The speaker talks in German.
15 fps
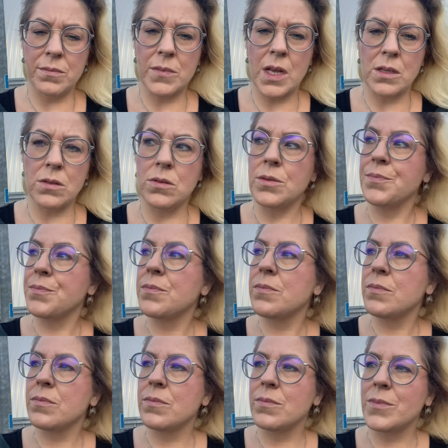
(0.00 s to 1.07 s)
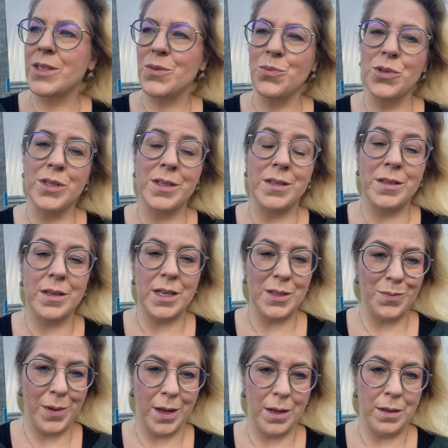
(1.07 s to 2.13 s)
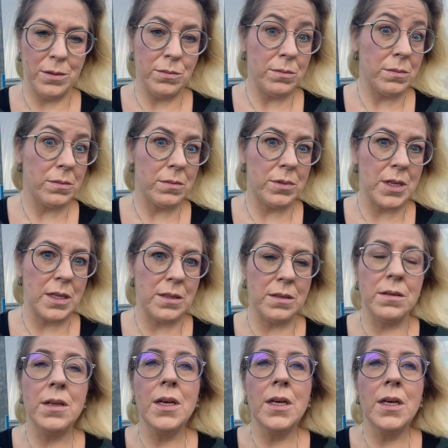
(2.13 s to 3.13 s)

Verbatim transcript: Also das musste sich erstmal ähm, setzen.